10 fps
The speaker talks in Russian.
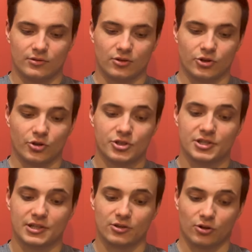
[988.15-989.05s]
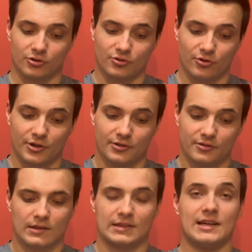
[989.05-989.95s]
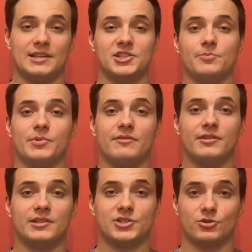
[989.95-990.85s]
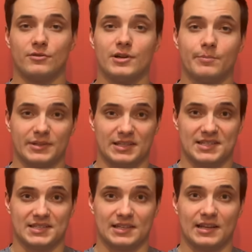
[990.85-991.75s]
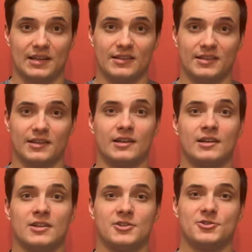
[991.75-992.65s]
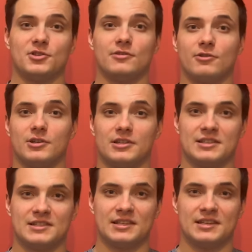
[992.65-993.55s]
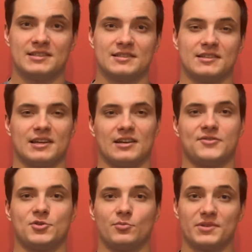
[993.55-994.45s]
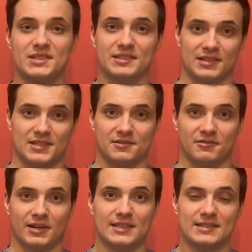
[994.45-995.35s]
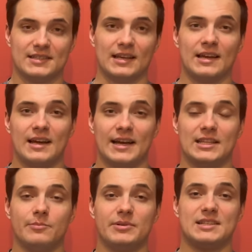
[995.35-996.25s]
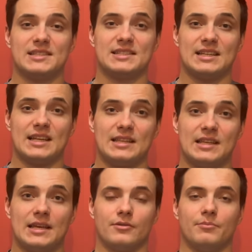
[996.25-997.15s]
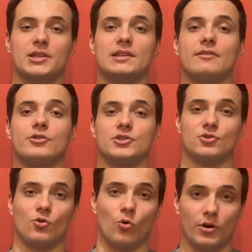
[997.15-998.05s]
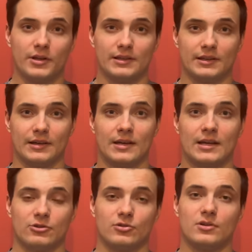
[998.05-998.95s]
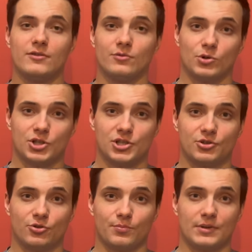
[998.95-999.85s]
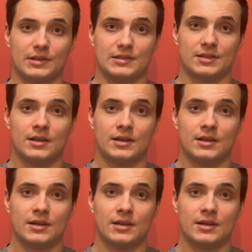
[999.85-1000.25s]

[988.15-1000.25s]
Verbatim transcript: Doji Longcoin. Дальше появилось новое подразделение, что довольно интересно, как все быстро развивается. Это подразделение Metaverse Coin, которые вы можете купить.